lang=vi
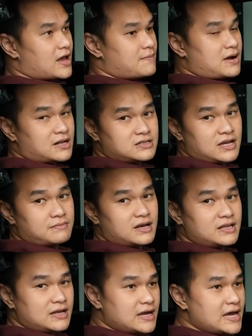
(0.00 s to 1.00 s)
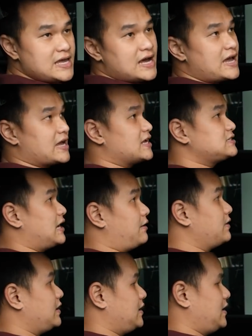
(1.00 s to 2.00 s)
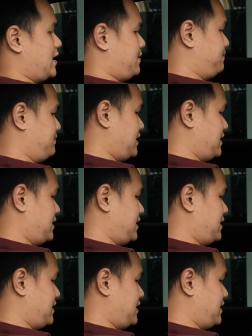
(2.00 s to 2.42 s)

cái mặt trang bị tiện nghi ở hàng ghế sau thì à,